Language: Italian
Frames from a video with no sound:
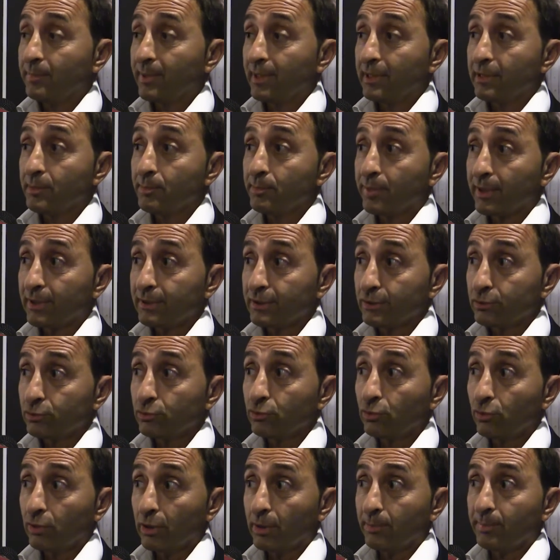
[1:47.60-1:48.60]
per gli
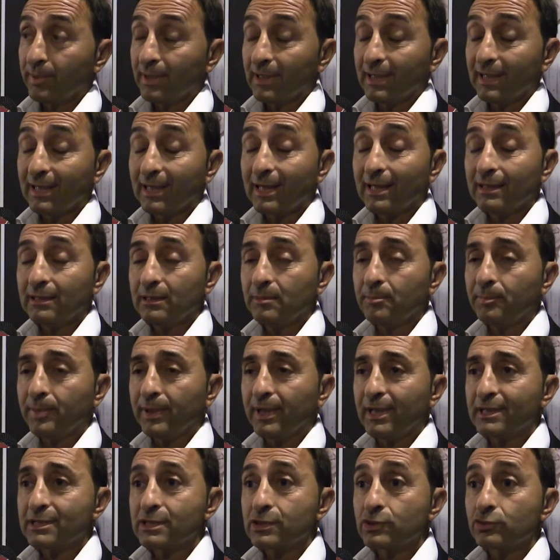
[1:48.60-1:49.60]
imprenditori, per le grandi
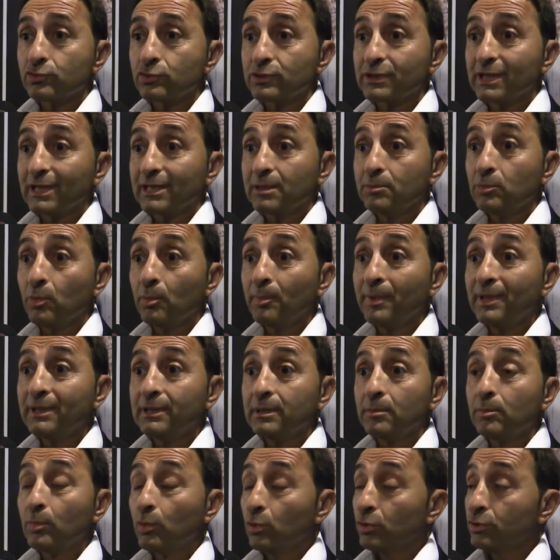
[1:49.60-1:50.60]
imprese sono stati
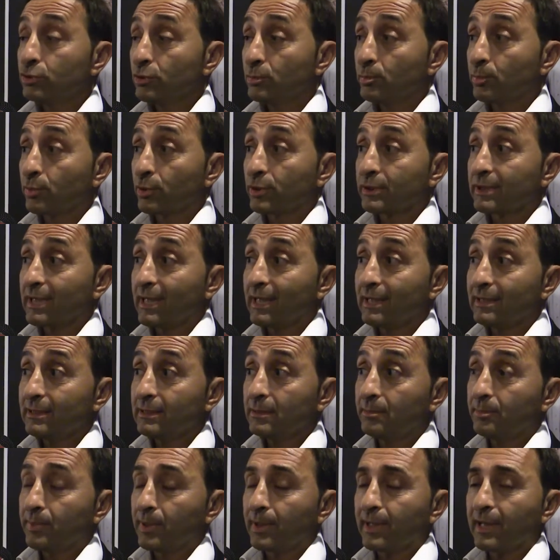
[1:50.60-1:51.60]
momenti molto
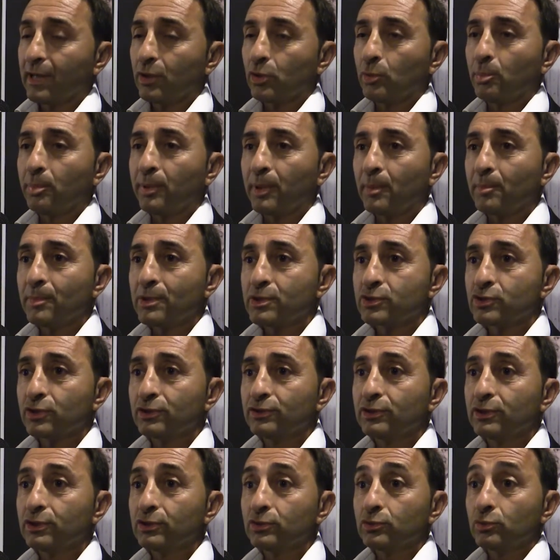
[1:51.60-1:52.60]
importanti perché hanno permesso
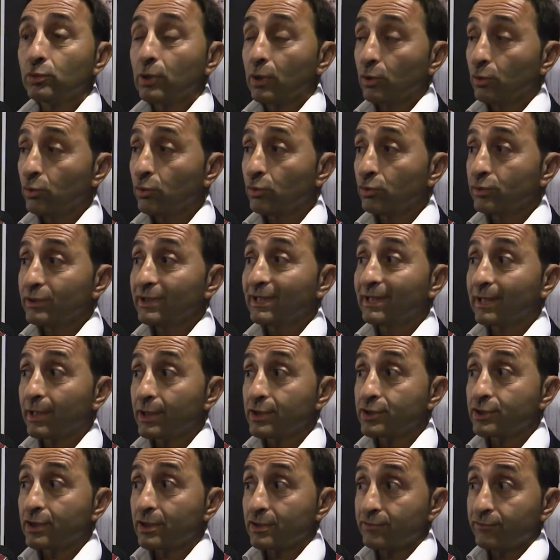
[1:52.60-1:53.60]
addirittura loro di
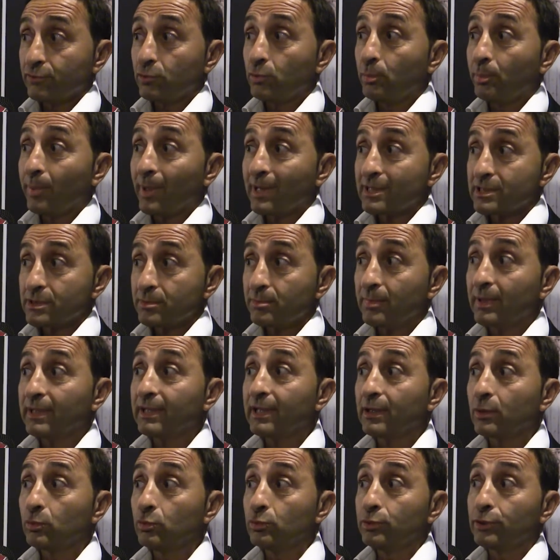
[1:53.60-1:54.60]
crescere e svilupparsi in
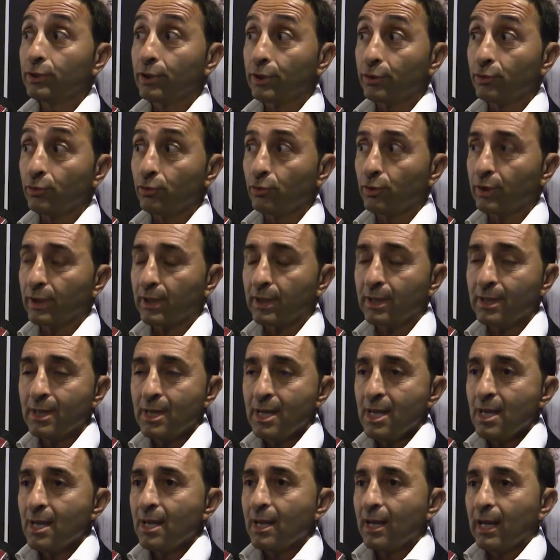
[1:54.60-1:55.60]
maniera ulteriore,
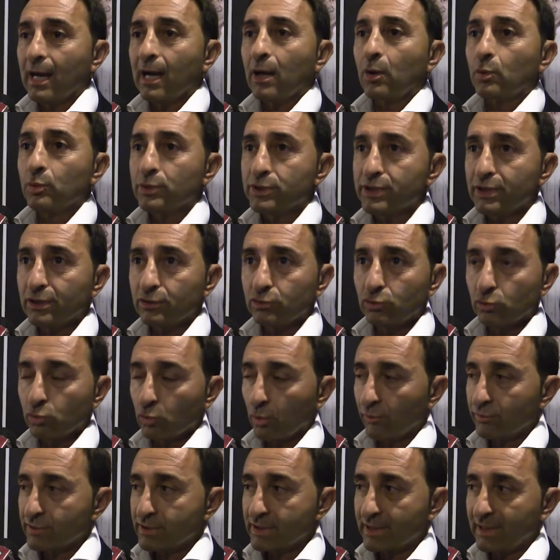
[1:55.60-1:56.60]
acquisendo
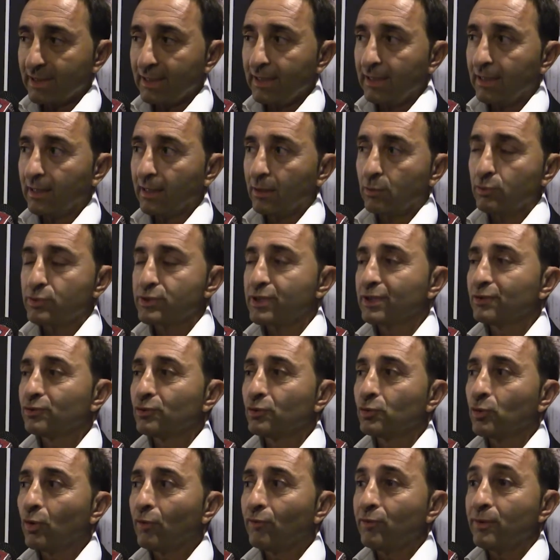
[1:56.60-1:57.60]
nuove skill,
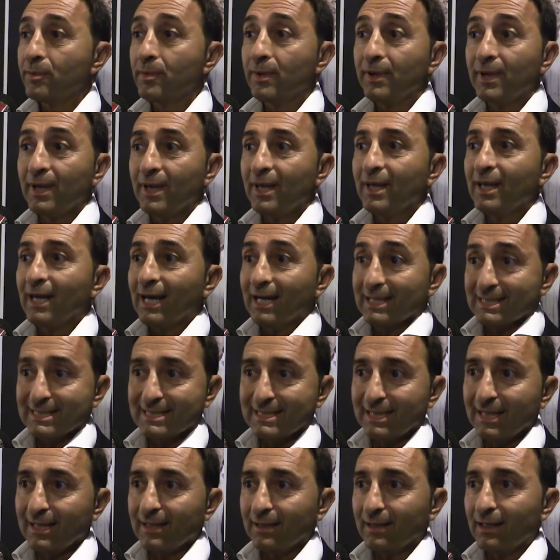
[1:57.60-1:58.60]
acquisendo nuovi
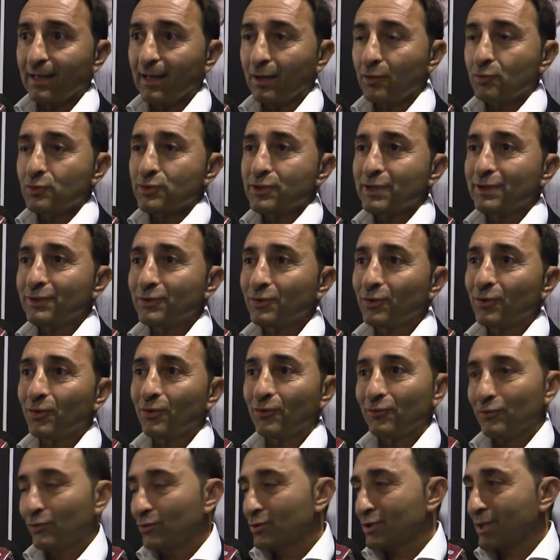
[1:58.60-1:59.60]
aziende,
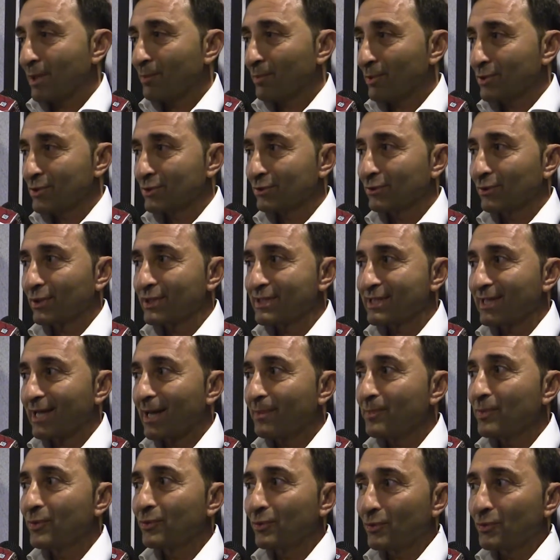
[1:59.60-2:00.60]
acquisendo, noi siamo nel settore
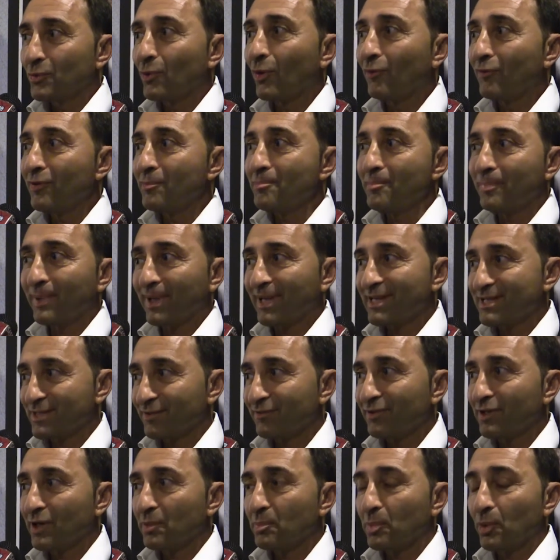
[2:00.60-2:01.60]
ceramico, nuove imprese
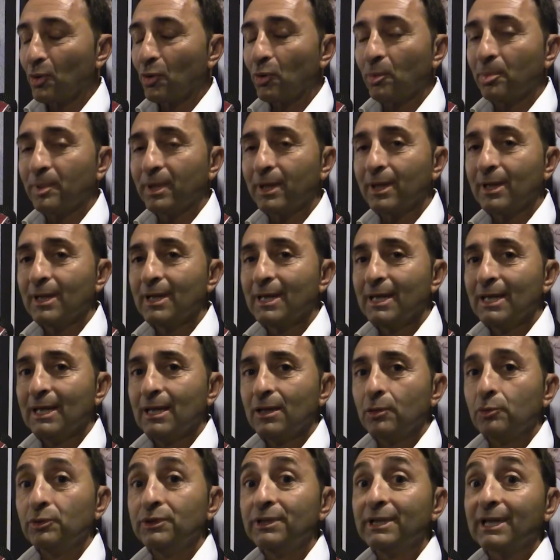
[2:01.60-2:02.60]
vere e proprie.
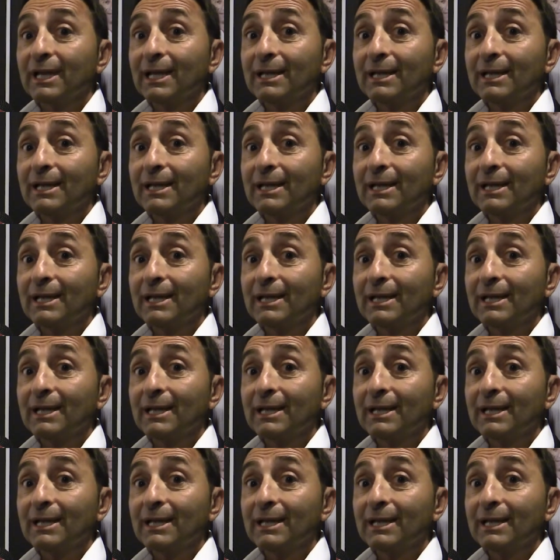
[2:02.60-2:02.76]
Quindi in